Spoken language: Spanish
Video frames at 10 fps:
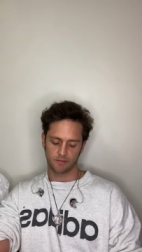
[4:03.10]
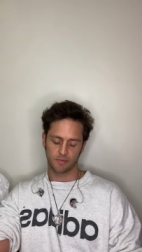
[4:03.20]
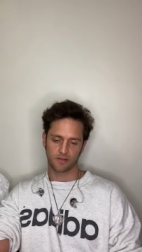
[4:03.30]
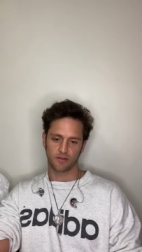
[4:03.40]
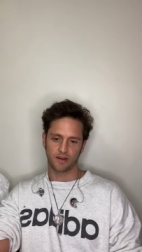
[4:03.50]
de
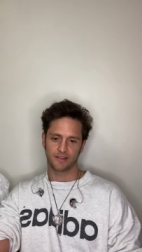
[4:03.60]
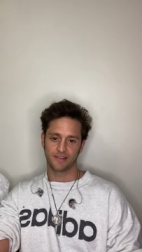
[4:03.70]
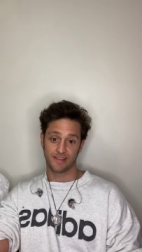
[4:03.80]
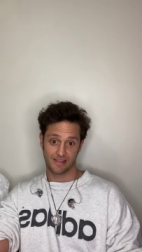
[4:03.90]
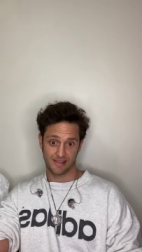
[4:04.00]
las
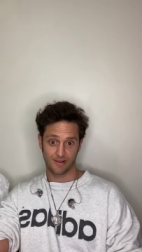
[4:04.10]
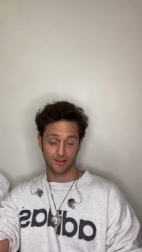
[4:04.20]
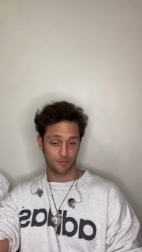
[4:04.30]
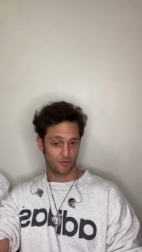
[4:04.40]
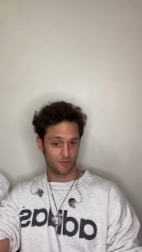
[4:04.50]
personas,
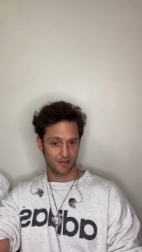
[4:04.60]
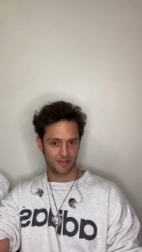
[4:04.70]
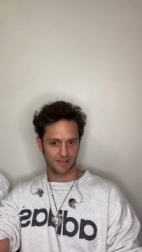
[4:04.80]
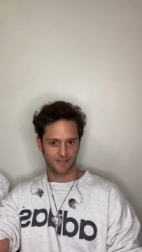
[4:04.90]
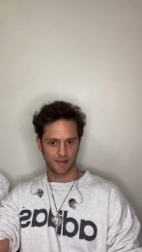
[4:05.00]
inténtenlo, es muy
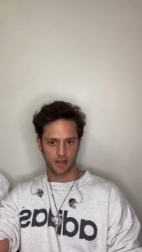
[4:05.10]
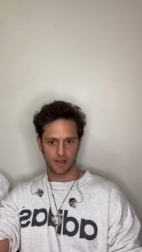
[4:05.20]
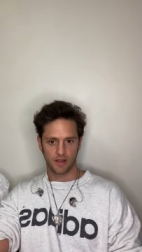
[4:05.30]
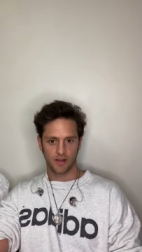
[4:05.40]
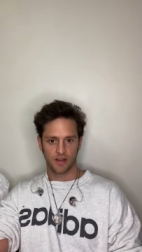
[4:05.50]
fuerte.
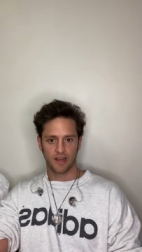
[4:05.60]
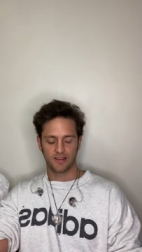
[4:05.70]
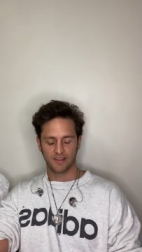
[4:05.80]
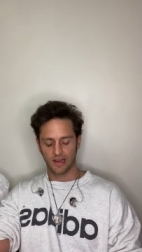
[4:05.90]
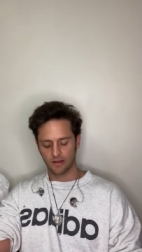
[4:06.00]

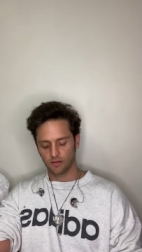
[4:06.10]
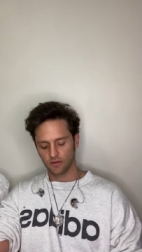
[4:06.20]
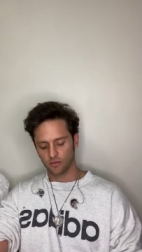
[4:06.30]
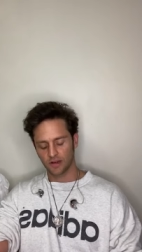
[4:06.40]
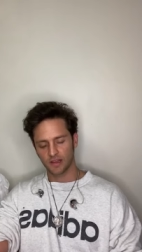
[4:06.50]
El
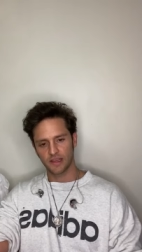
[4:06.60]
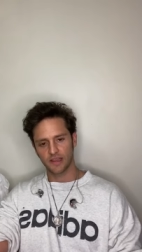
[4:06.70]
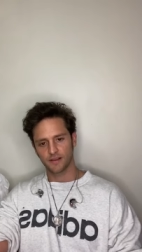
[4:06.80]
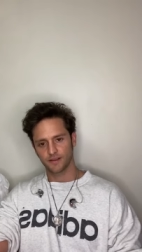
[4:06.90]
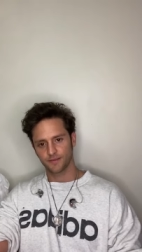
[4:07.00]
silencio es una
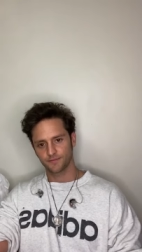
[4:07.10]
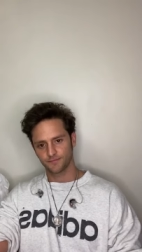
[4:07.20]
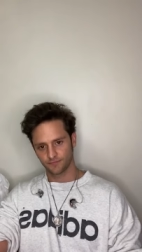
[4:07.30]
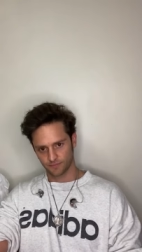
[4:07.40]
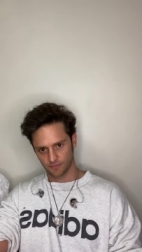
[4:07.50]
de ellas,
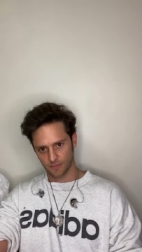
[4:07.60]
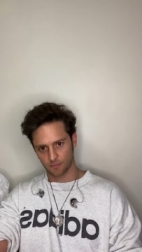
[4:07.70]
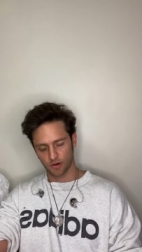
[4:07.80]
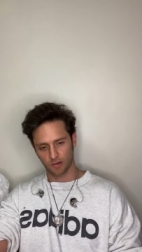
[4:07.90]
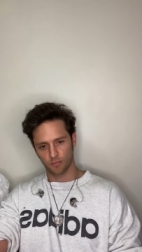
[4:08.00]

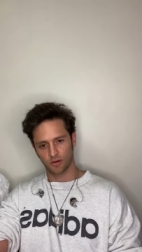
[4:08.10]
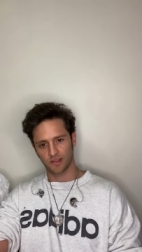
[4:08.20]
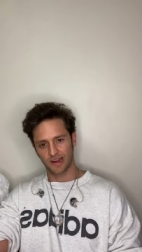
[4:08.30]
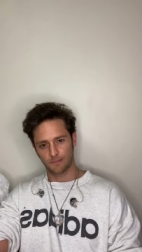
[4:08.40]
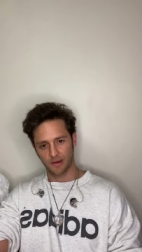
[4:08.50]
por el
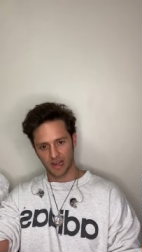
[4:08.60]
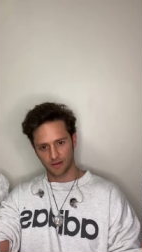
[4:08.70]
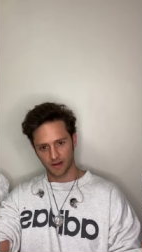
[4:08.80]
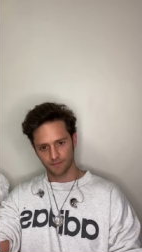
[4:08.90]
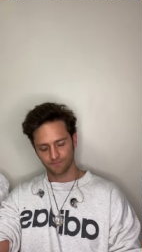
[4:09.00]
poder de la
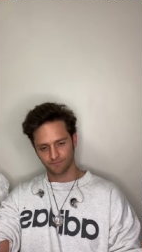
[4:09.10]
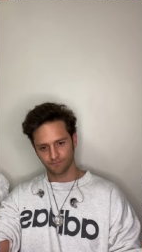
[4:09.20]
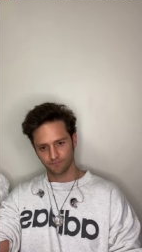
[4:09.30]
palabra,